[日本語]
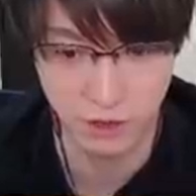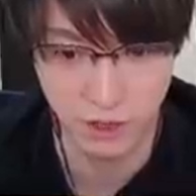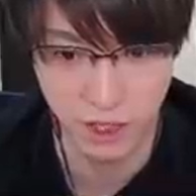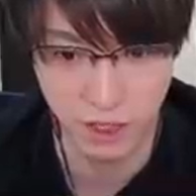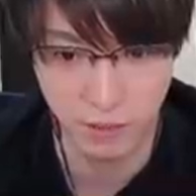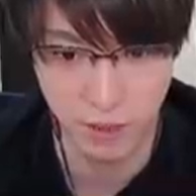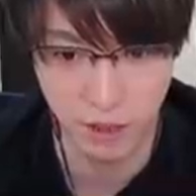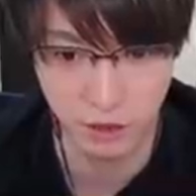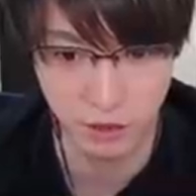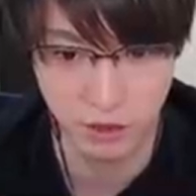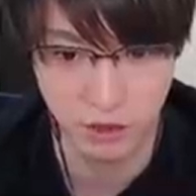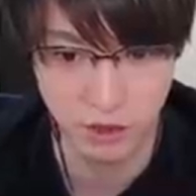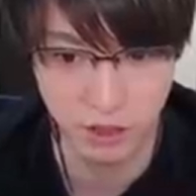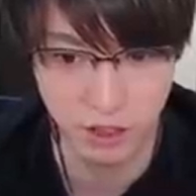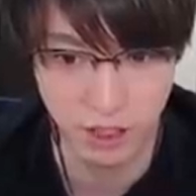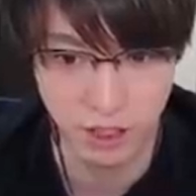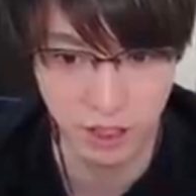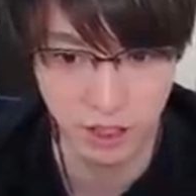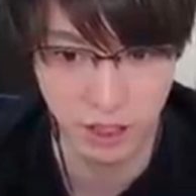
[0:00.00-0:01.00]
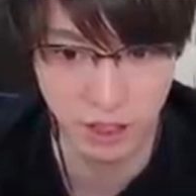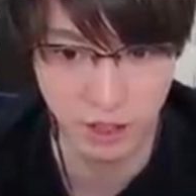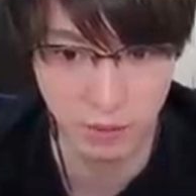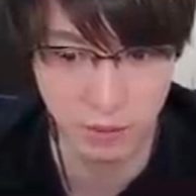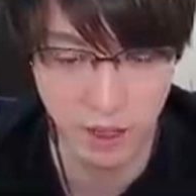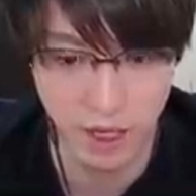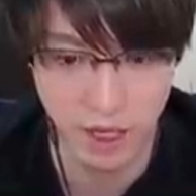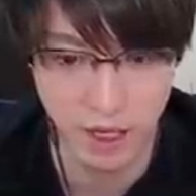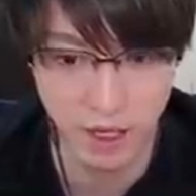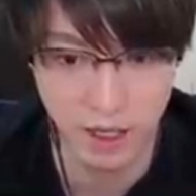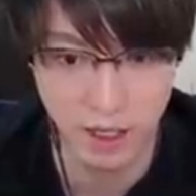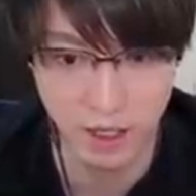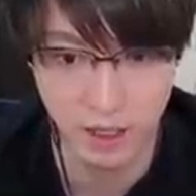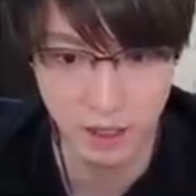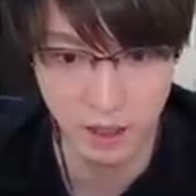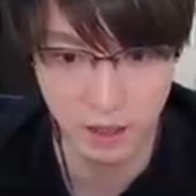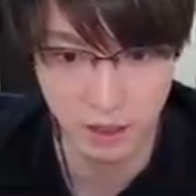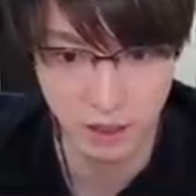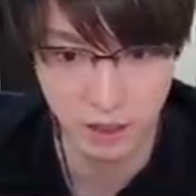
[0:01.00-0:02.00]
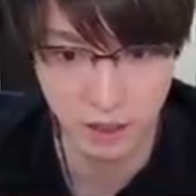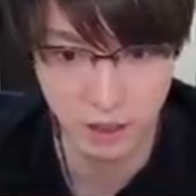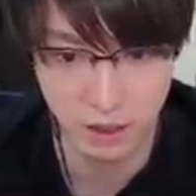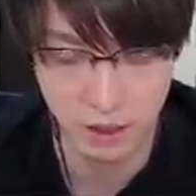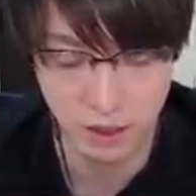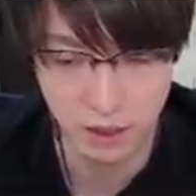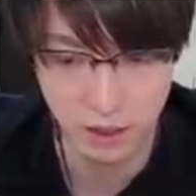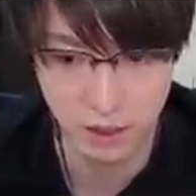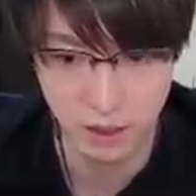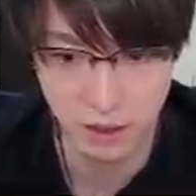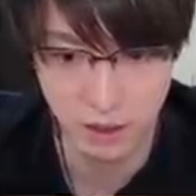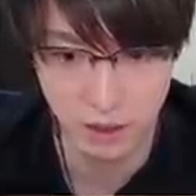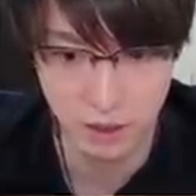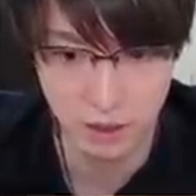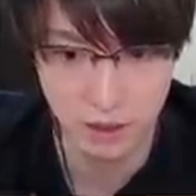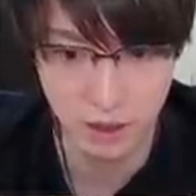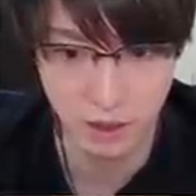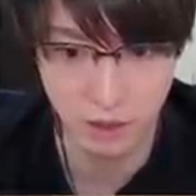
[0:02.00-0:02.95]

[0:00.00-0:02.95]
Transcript: エアパッド積んでなければ。さ